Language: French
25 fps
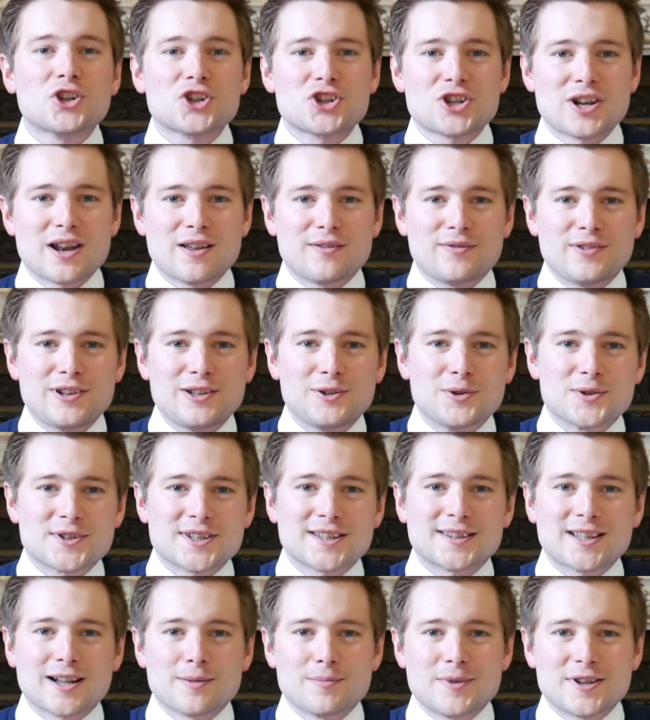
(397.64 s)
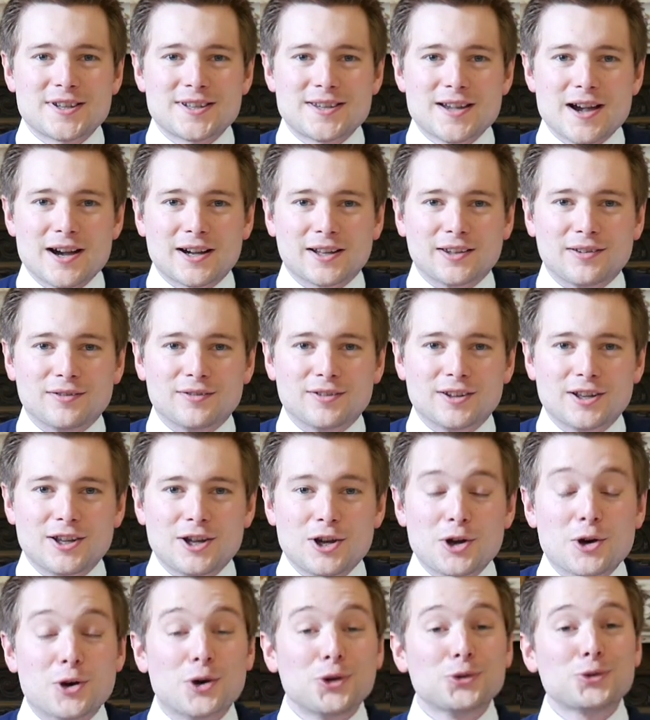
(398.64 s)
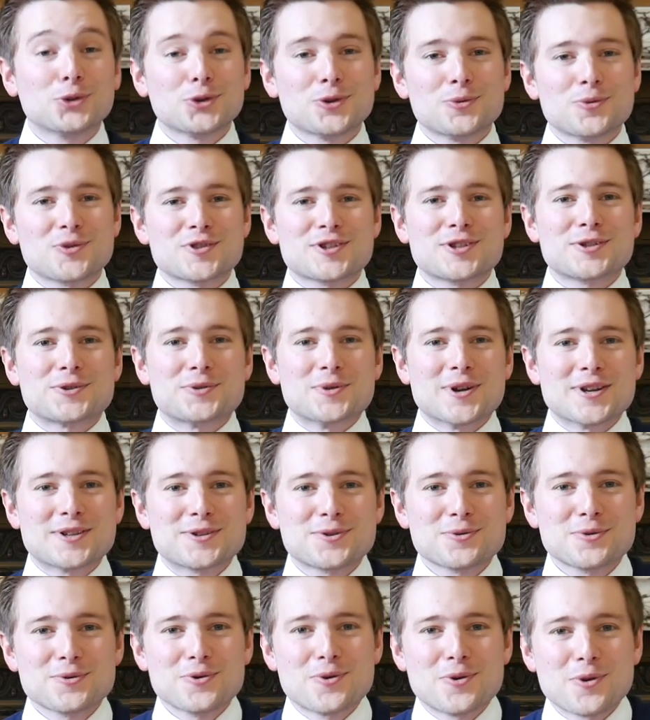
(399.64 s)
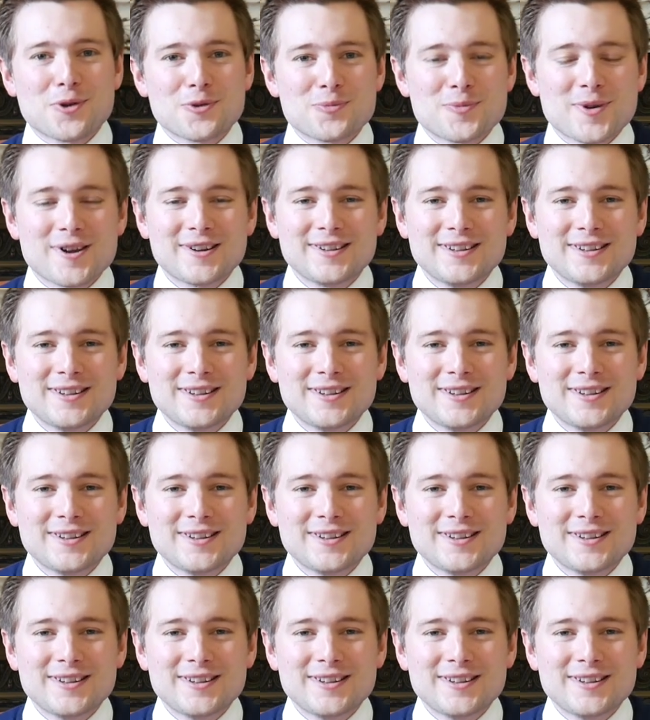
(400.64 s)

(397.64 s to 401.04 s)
la ville de cette armée qui arrive. Retournement de situation, le lendemain,